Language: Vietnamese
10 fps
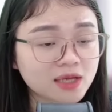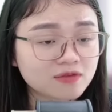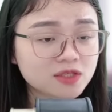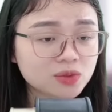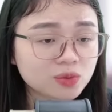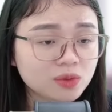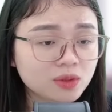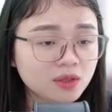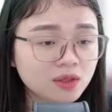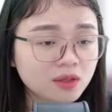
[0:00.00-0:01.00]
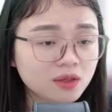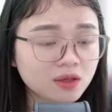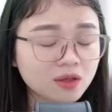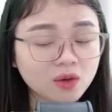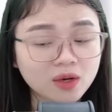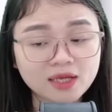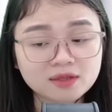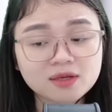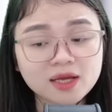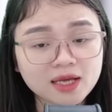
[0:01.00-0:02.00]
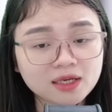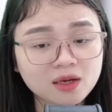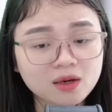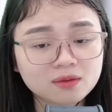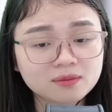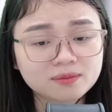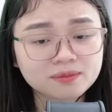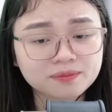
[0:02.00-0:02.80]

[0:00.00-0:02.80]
ở nhà với chú Còn lại cứ để anh lo